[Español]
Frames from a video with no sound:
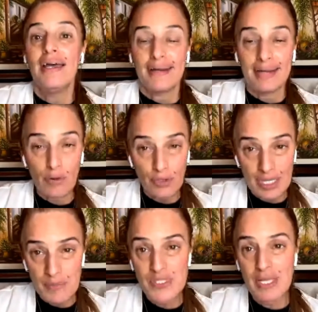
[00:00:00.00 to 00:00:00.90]

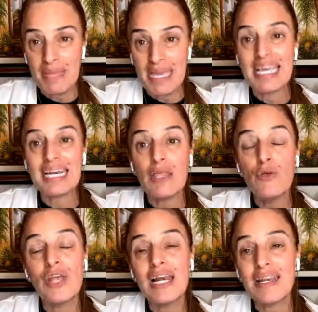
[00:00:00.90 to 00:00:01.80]
Recordemos también que
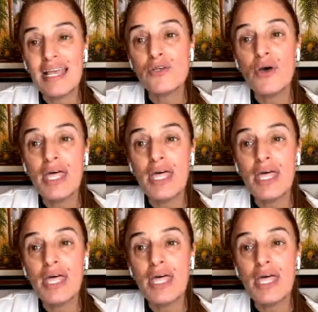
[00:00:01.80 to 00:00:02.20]
reduce el riesgo